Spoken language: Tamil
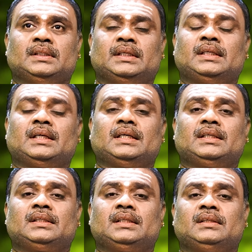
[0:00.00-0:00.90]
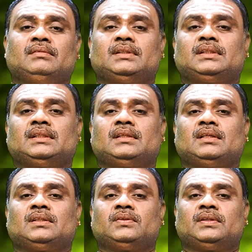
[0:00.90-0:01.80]
ரெண்டாயிரத்தி இருபத்தி
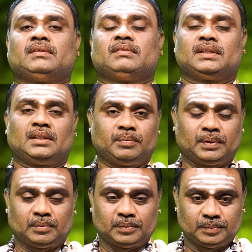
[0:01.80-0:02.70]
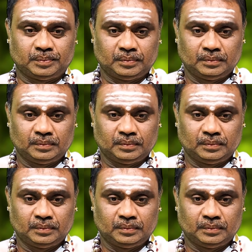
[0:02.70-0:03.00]
நாலுனுடைய வருட புலமும்